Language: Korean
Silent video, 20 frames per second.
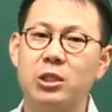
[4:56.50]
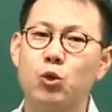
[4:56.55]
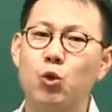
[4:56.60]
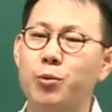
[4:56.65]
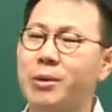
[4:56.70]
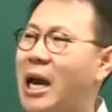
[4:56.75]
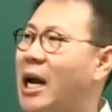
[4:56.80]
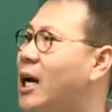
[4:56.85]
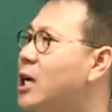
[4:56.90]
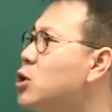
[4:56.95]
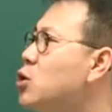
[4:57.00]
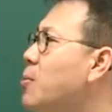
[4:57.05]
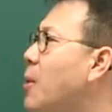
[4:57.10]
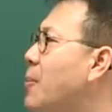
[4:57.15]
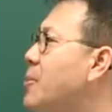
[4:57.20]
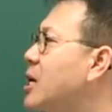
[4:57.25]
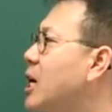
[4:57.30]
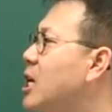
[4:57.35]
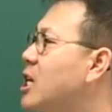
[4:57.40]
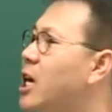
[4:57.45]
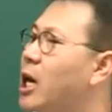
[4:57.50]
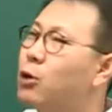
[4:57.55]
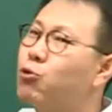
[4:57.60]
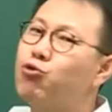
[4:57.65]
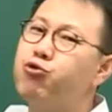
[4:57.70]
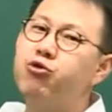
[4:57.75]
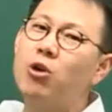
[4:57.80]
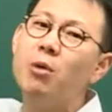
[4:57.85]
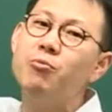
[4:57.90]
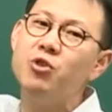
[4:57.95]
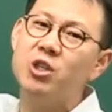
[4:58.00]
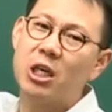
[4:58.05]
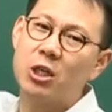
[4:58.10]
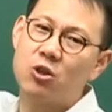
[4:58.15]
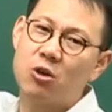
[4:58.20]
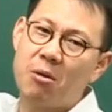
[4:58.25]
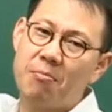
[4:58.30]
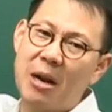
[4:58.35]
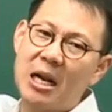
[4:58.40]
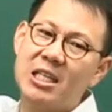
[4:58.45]
좀 약간 좀 뭡니까? 이게 국어
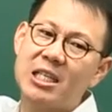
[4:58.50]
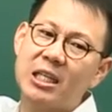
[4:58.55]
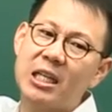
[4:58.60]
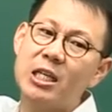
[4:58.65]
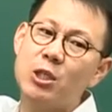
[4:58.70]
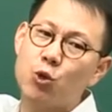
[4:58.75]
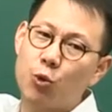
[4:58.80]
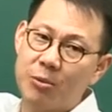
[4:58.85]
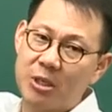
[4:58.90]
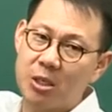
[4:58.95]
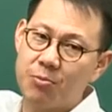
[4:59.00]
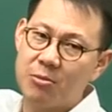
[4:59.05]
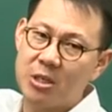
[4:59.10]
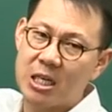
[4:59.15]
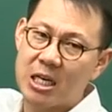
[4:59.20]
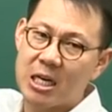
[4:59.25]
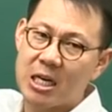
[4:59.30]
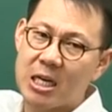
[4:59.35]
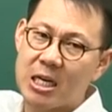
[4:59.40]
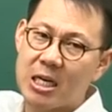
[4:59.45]
문제죠. 말장난 좀 있습니다.